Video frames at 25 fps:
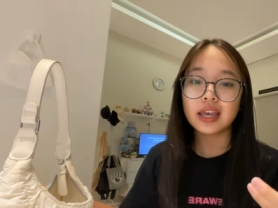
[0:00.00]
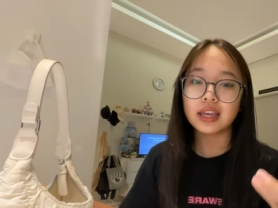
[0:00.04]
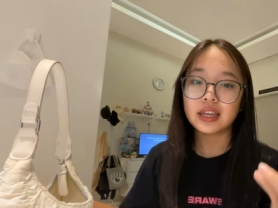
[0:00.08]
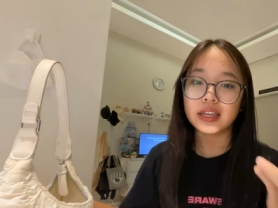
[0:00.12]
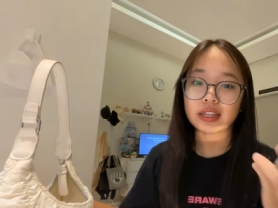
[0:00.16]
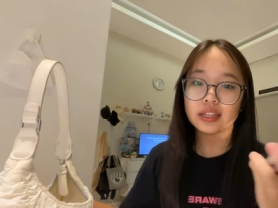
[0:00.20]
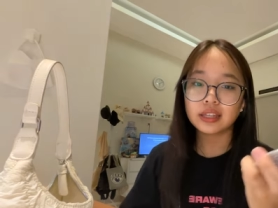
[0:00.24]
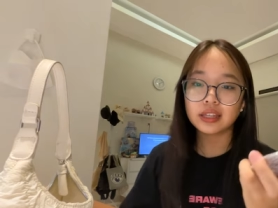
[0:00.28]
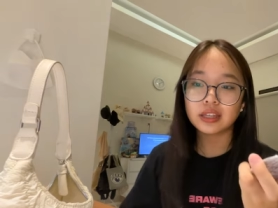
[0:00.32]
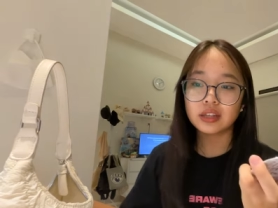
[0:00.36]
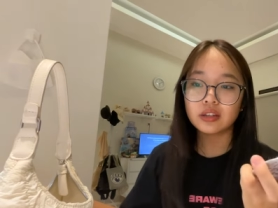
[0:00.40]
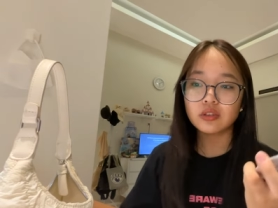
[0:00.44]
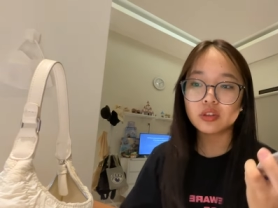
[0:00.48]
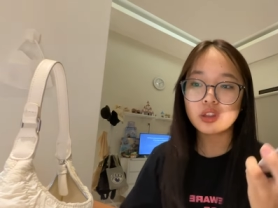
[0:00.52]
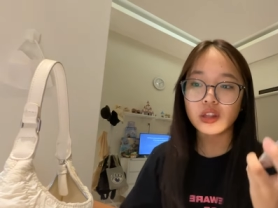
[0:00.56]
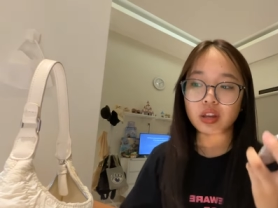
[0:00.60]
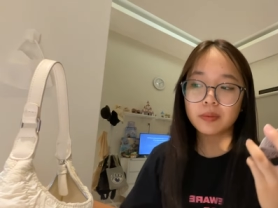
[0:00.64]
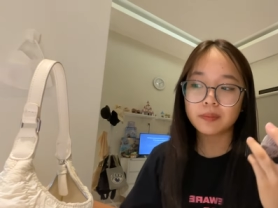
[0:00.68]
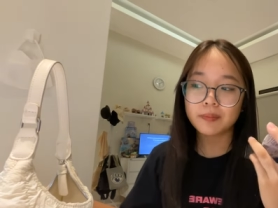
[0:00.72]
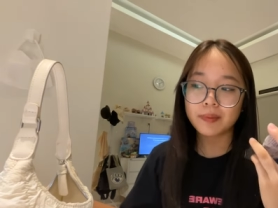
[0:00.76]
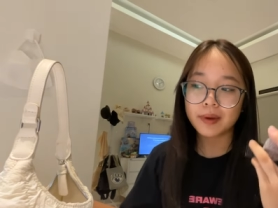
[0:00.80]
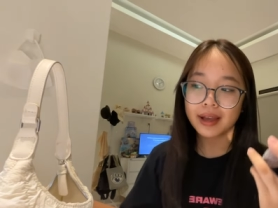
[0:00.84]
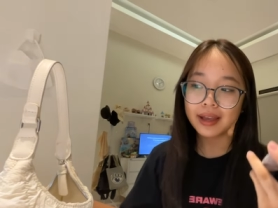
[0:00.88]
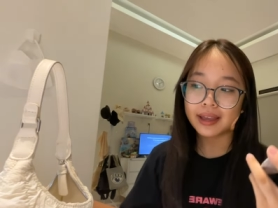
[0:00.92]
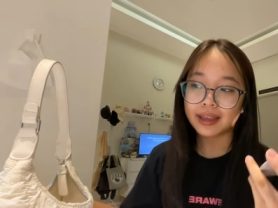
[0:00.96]
Ini udah
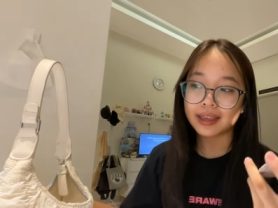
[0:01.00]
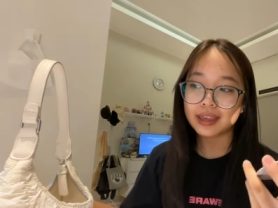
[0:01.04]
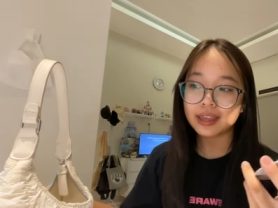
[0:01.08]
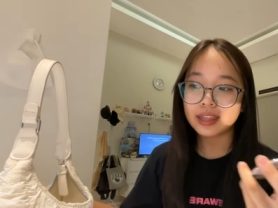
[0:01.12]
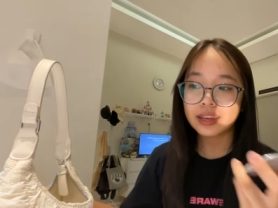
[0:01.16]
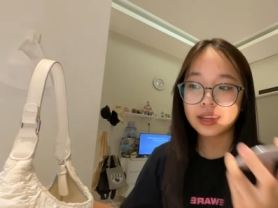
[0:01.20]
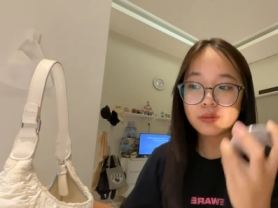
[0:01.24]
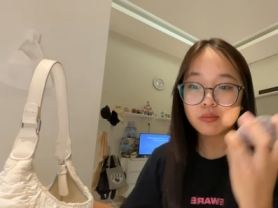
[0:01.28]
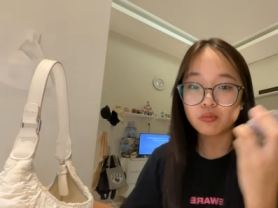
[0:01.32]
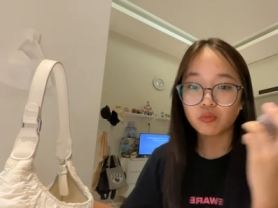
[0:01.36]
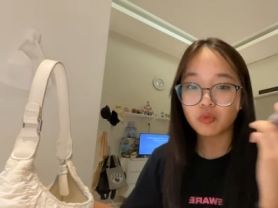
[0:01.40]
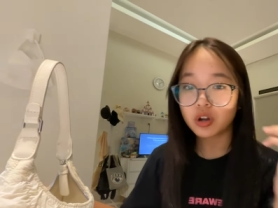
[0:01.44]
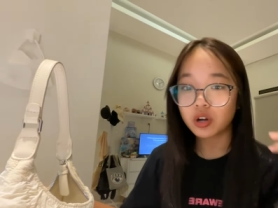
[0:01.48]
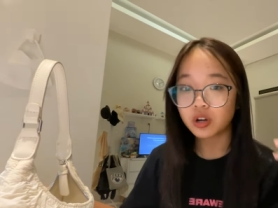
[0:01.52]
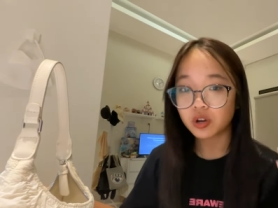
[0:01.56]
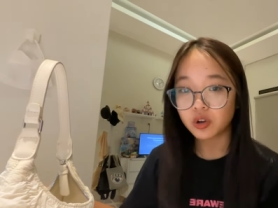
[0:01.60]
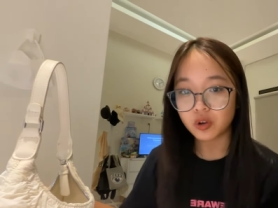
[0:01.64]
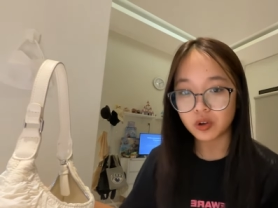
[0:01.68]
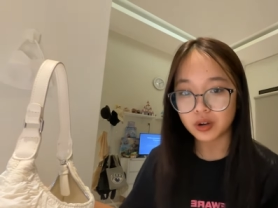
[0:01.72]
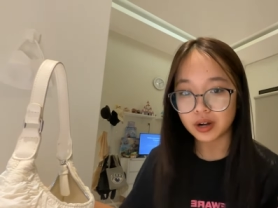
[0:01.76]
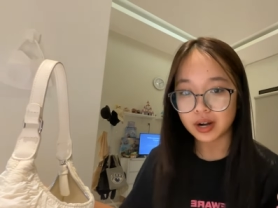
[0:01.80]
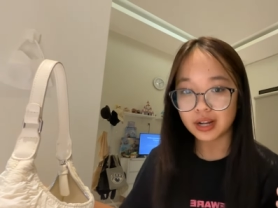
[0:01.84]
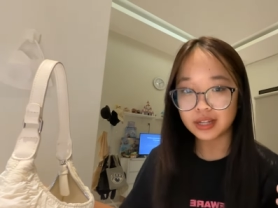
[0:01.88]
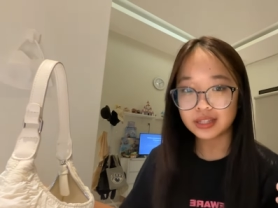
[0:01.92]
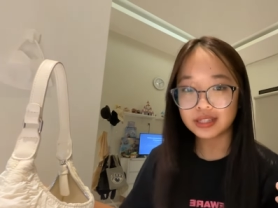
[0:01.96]
dipakai ribuan
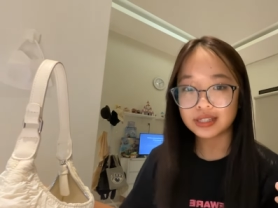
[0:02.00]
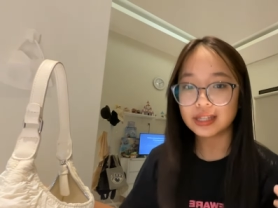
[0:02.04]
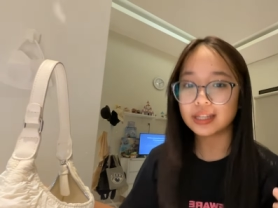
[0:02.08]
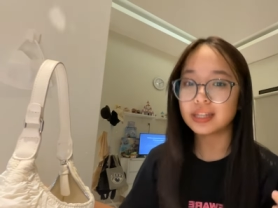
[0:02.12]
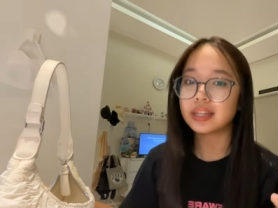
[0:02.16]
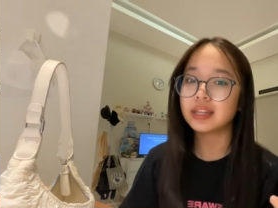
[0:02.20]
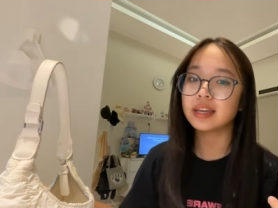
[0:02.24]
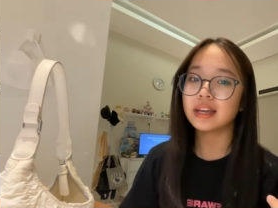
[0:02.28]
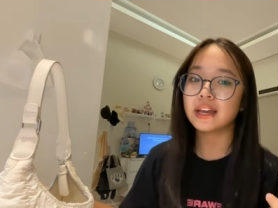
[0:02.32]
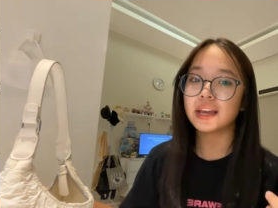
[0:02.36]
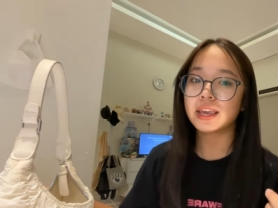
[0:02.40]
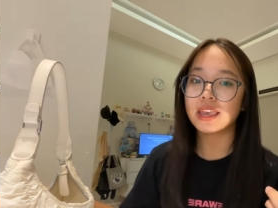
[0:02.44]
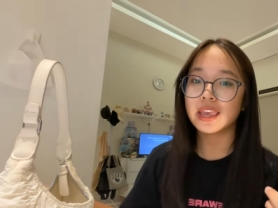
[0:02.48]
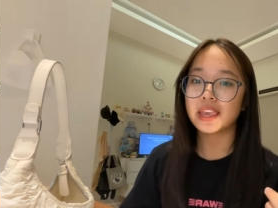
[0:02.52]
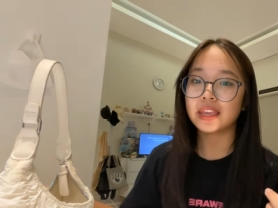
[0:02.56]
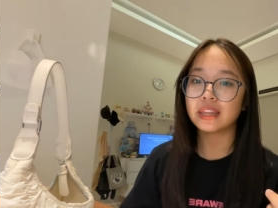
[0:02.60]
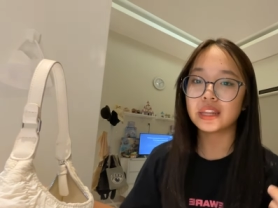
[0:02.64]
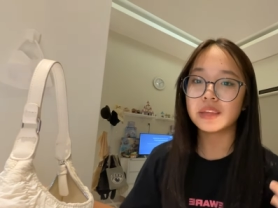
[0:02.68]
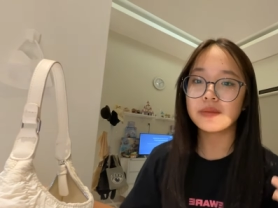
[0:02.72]
orang jadi kayak